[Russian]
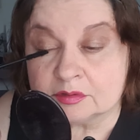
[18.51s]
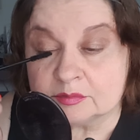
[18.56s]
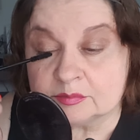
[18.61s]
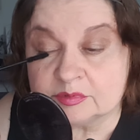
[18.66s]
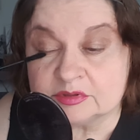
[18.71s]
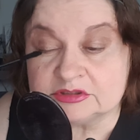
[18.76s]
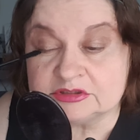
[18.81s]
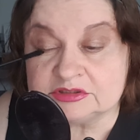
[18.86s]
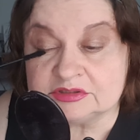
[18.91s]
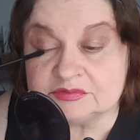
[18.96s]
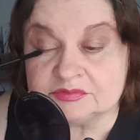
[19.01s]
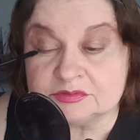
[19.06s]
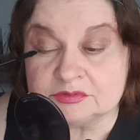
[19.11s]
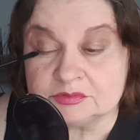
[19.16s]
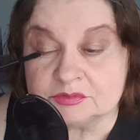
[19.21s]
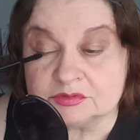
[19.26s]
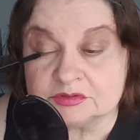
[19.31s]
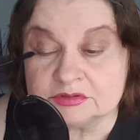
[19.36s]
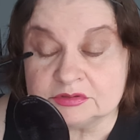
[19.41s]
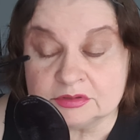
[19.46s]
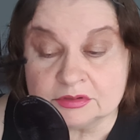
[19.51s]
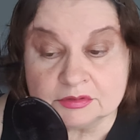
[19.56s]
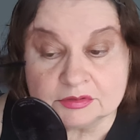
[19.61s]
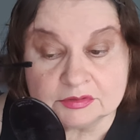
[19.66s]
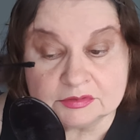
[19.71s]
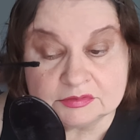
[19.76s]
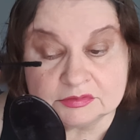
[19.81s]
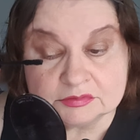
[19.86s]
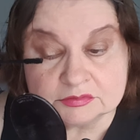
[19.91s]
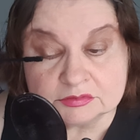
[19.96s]
почти все сделала,
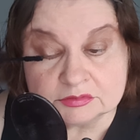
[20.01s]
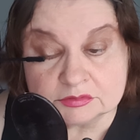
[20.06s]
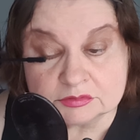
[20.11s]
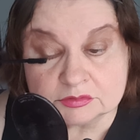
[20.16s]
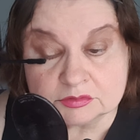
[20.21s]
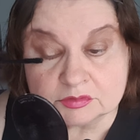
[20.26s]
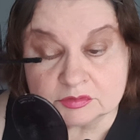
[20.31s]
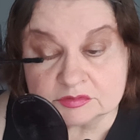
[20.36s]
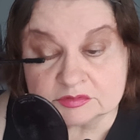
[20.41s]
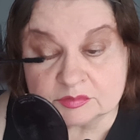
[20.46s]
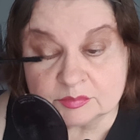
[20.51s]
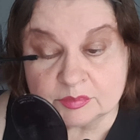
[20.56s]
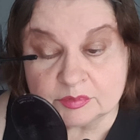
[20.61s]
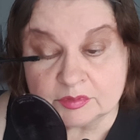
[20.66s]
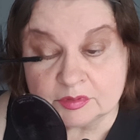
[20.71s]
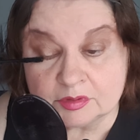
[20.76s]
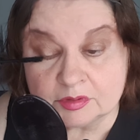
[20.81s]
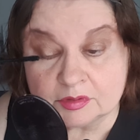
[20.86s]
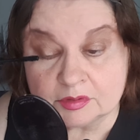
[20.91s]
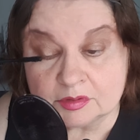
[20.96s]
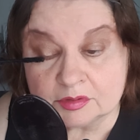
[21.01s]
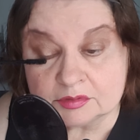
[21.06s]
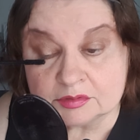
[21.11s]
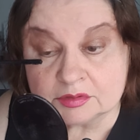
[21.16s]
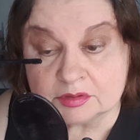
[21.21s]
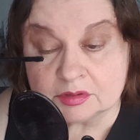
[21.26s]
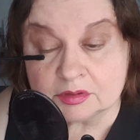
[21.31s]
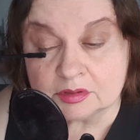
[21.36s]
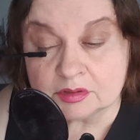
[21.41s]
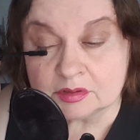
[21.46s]
единственное, что я забыла,
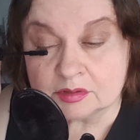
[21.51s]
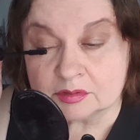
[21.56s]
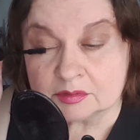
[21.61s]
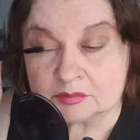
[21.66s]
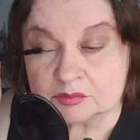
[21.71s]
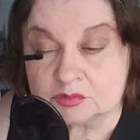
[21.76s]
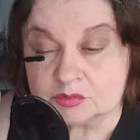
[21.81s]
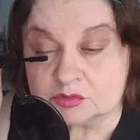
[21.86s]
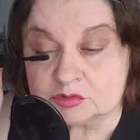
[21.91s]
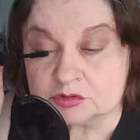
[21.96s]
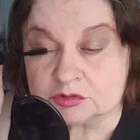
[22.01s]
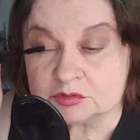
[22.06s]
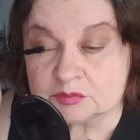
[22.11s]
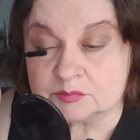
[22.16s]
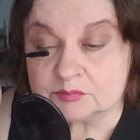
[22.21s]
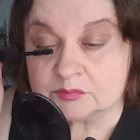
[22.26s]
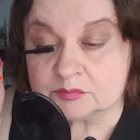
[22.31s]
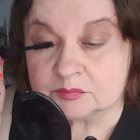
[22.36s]
это тушь.